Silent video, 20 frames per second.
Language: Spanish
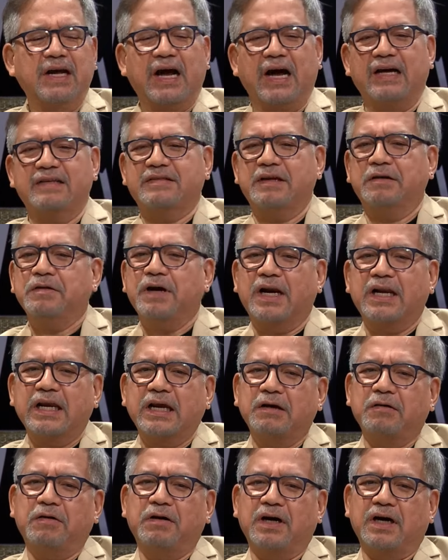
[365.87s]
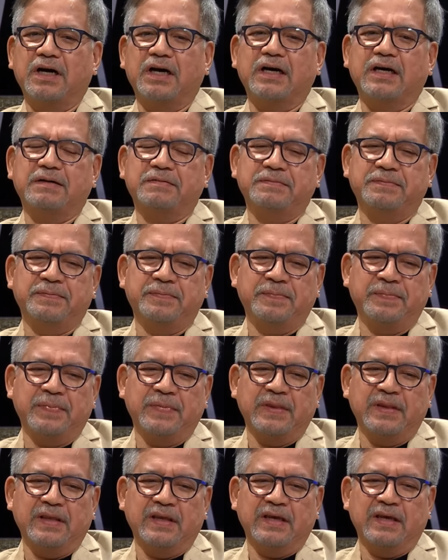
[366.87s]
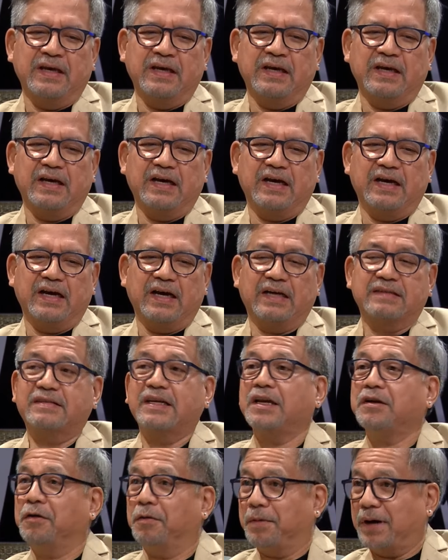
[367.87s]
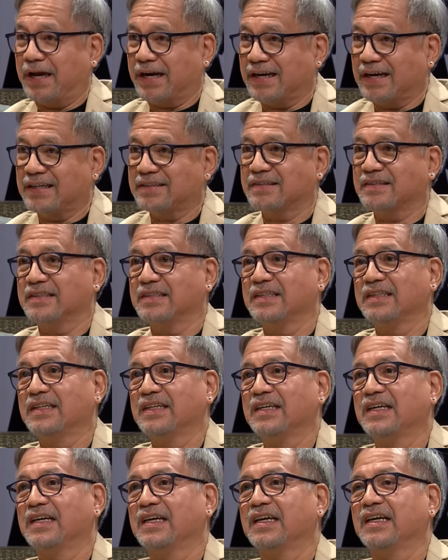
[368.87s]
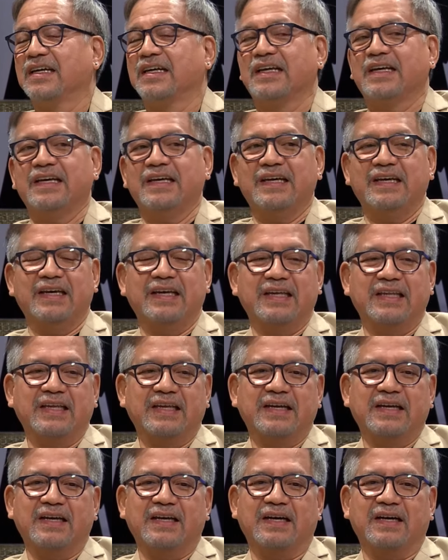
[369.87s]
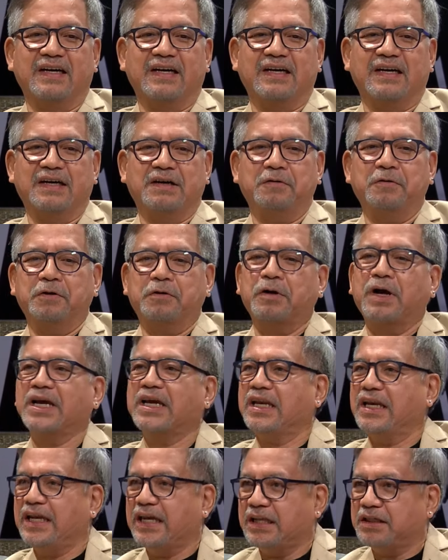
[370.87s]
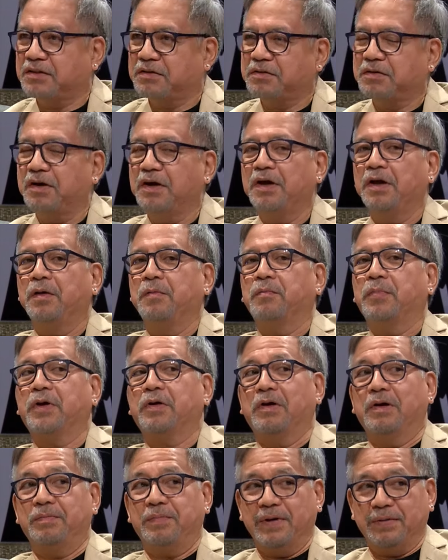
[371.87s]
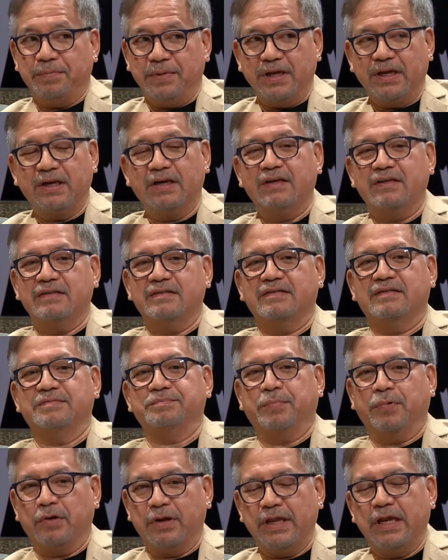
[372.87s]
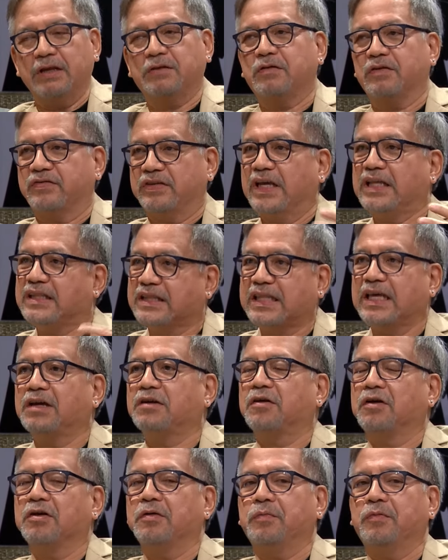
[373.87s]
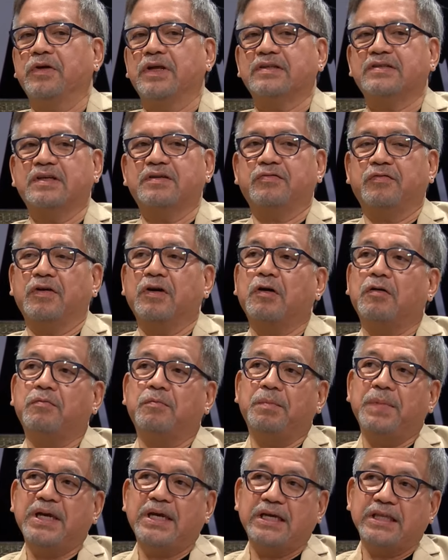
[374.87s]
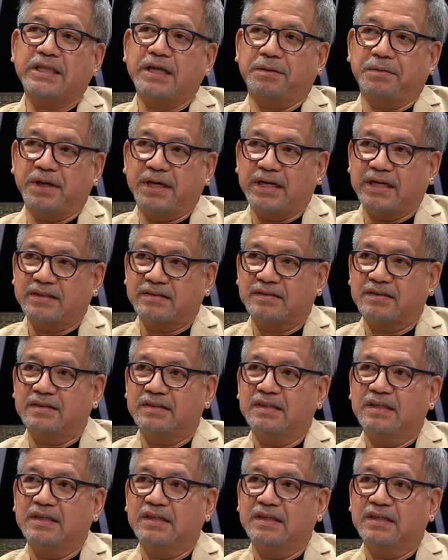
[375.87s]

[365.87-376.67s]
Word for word: hacer un arreglo a, Sergio Vargas, eh, a otro Aquinito, pero el primer proyecto así entero que yo pude hacer fue con Miki Taveras.